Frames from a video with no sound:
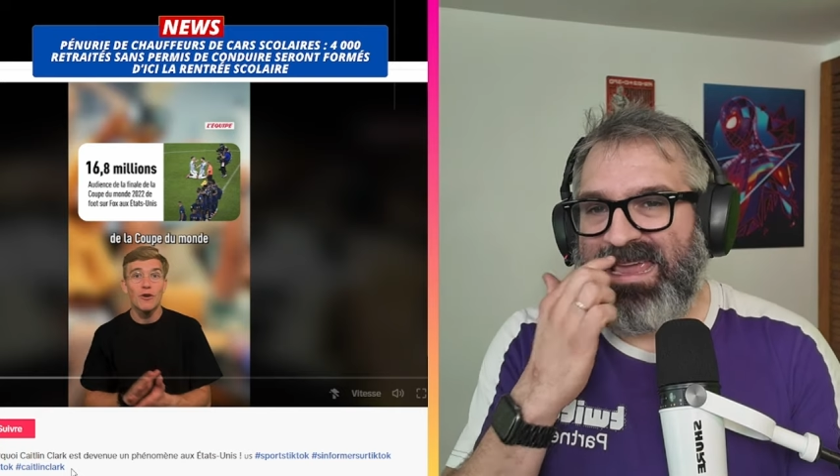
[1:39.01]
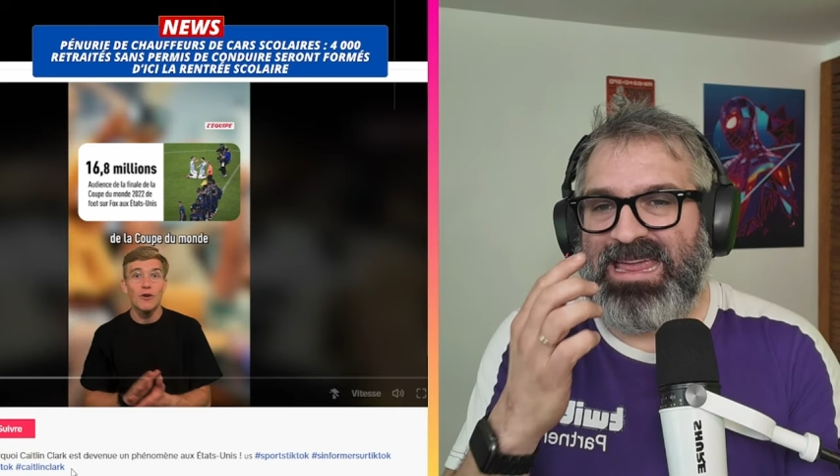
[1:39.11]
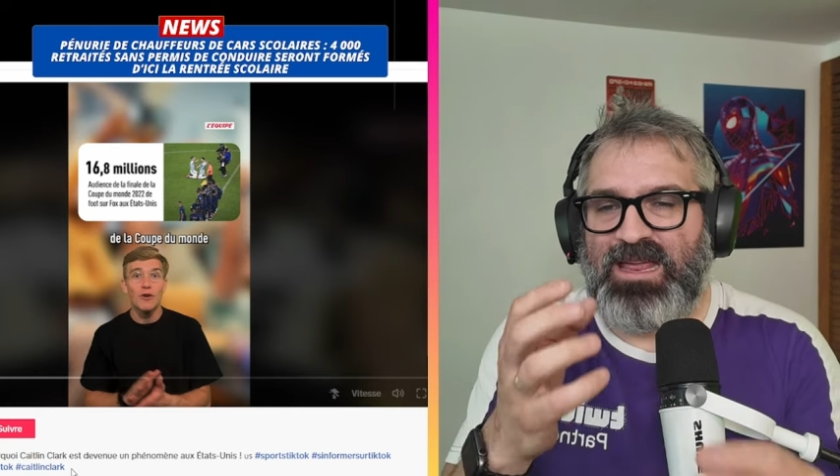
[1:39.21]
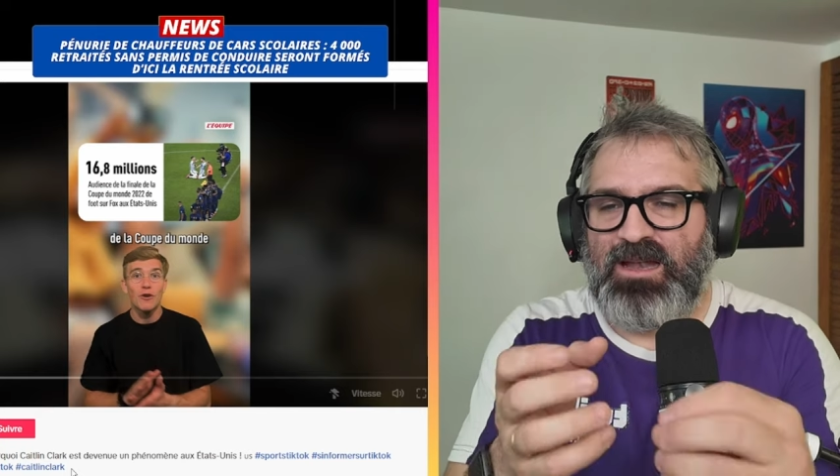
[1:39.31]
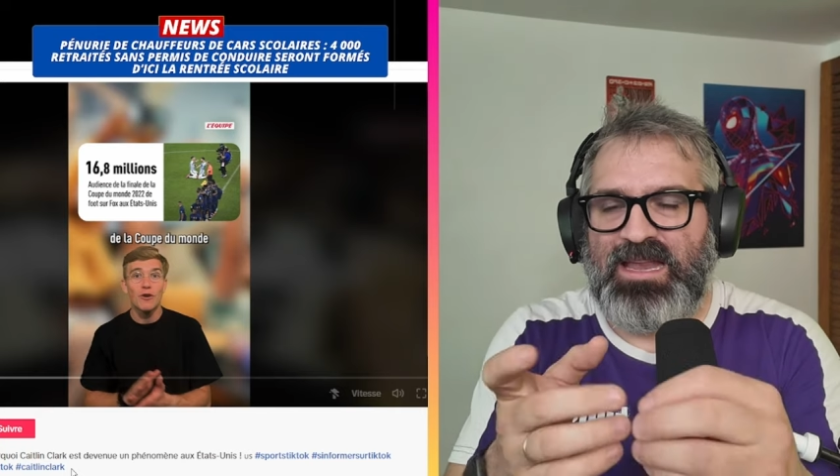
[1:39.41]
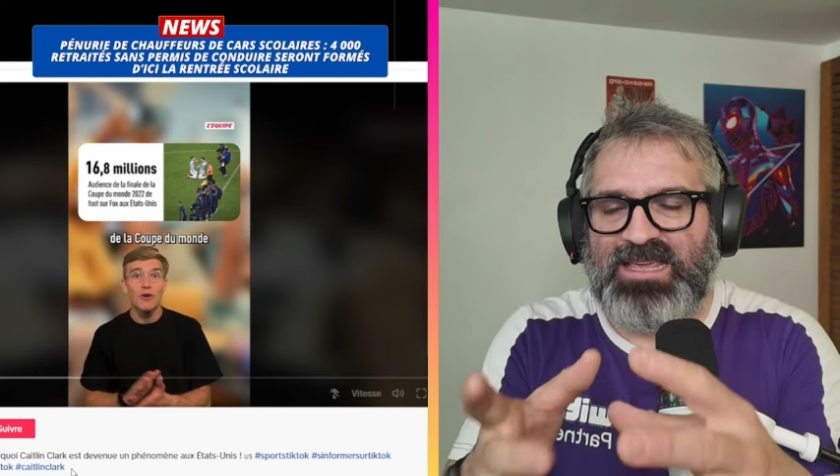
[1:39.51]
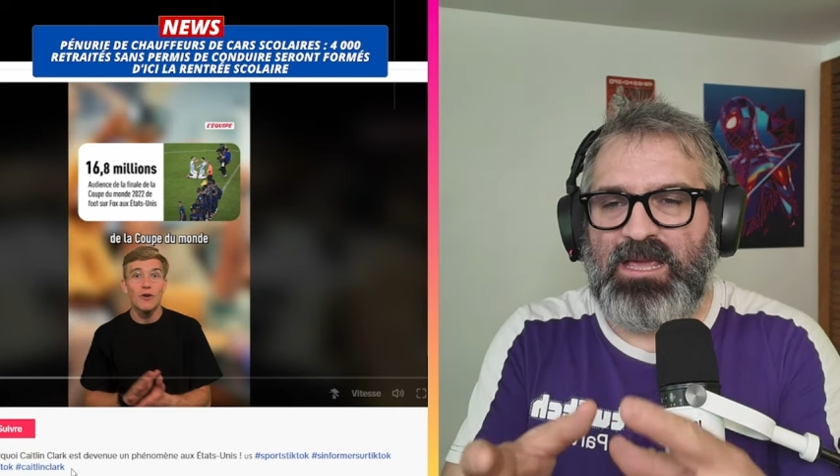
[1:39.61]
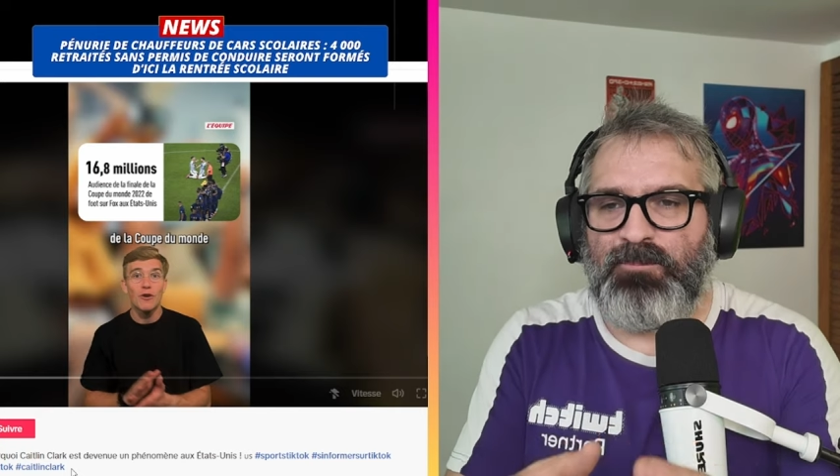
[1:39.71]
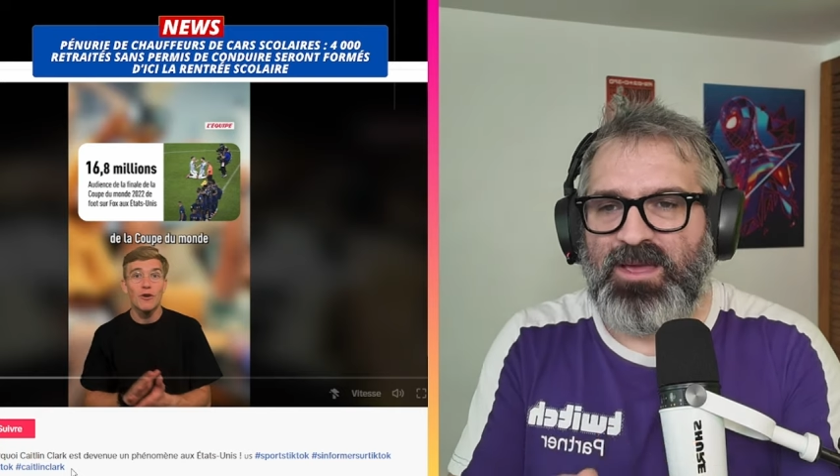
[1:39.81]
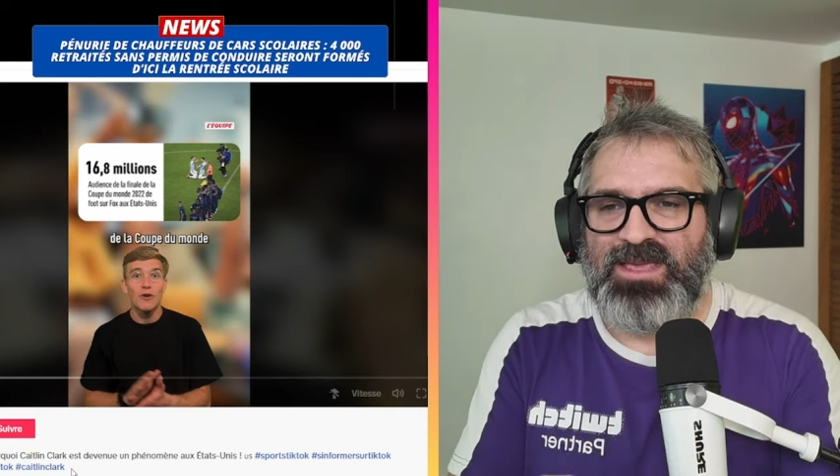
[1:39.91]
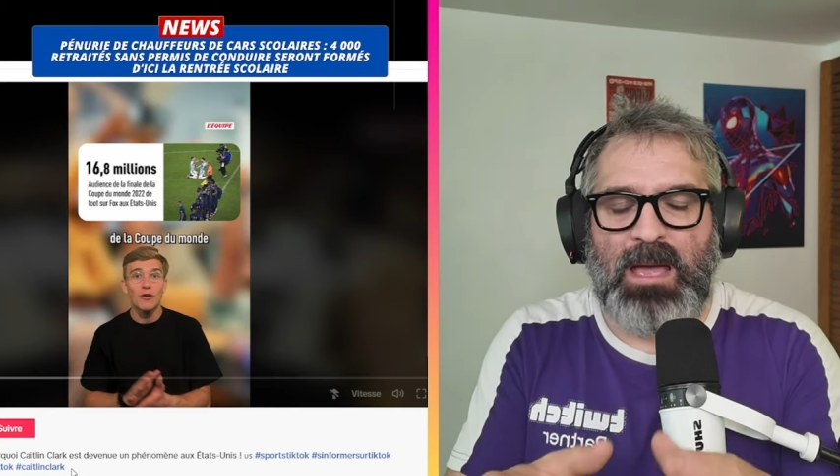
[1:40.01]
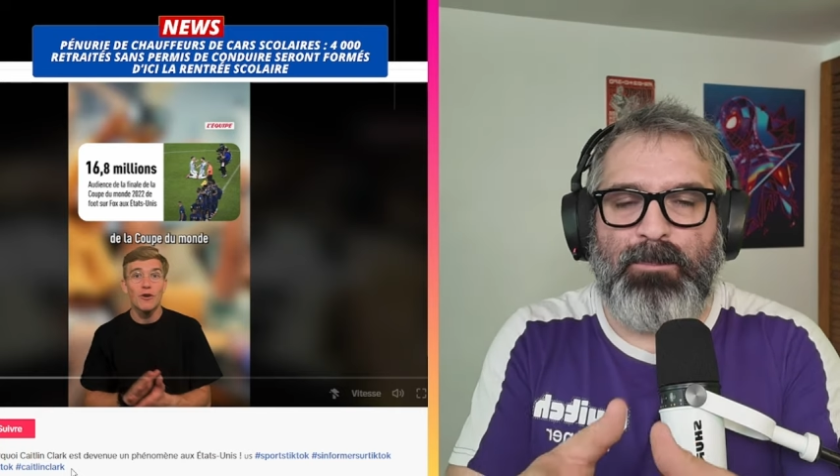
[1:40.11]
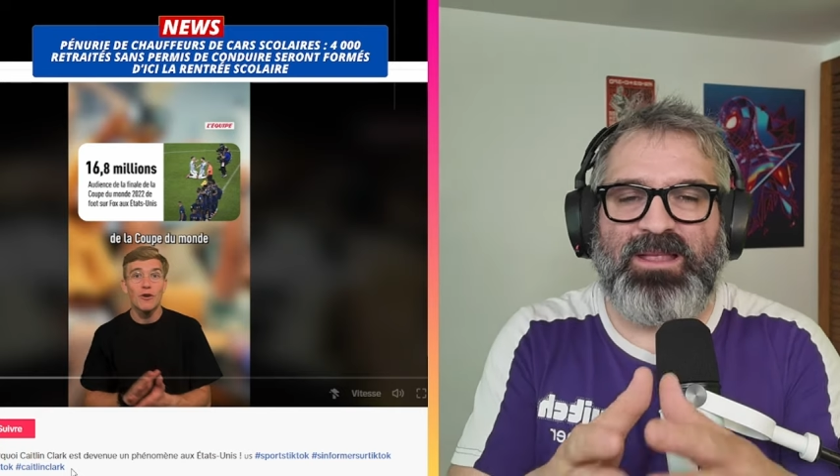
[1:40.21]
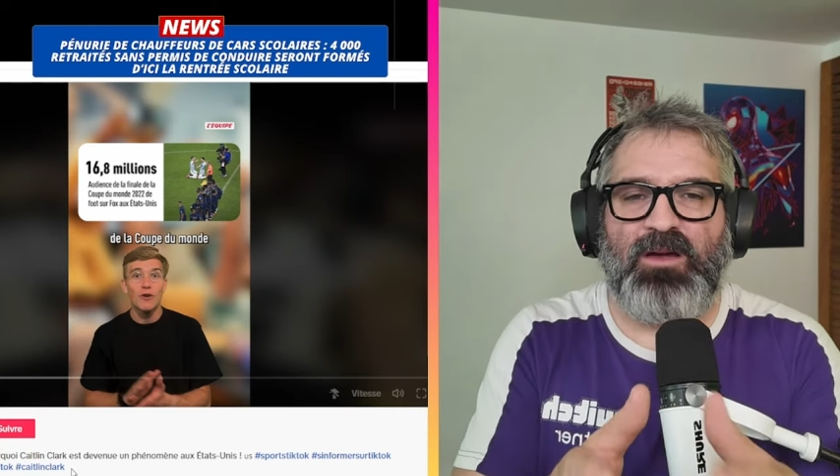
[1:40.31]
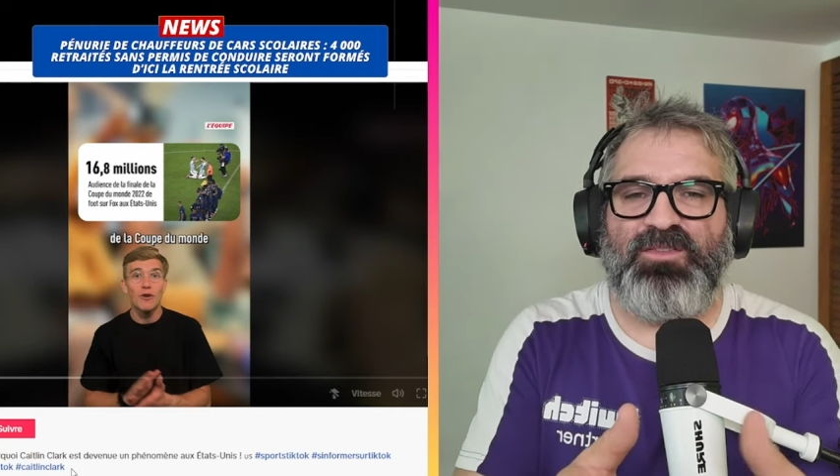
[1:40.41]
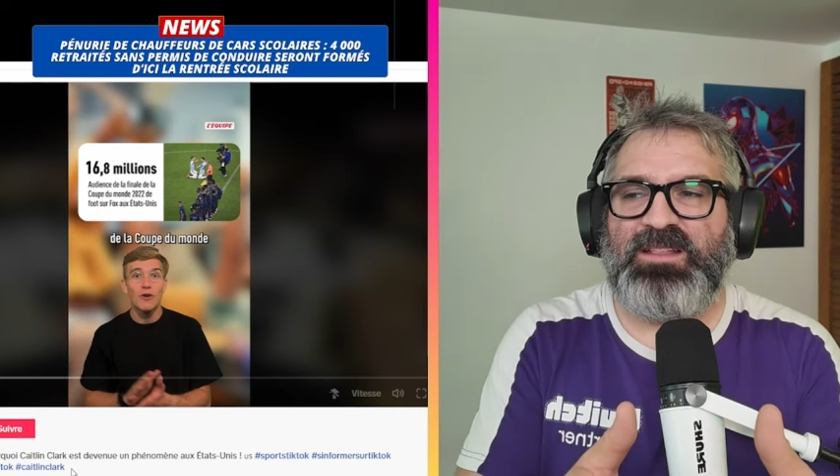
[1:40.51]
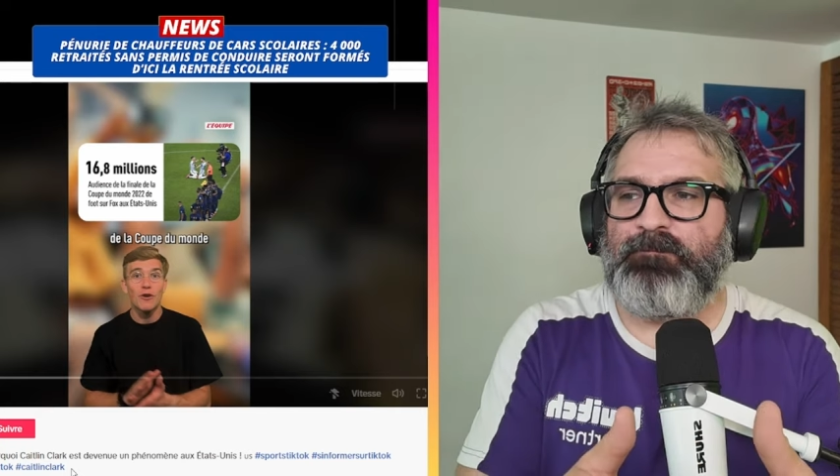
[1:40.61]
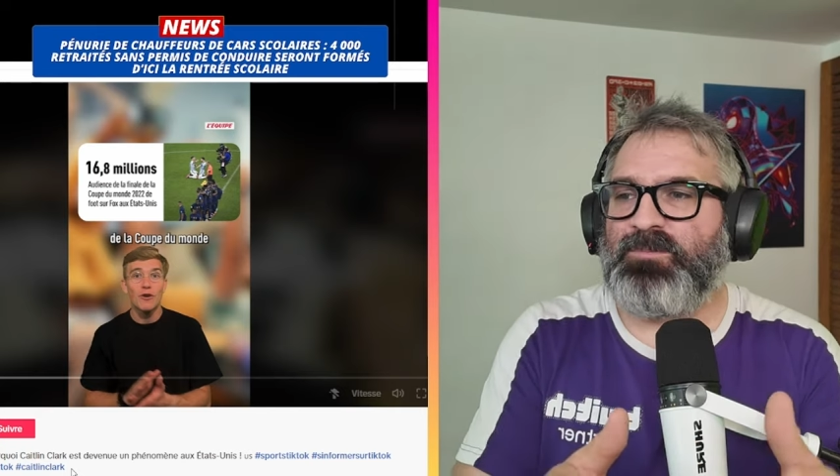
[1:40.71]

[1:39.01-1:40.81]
Et l'équipe, il y a pas en fait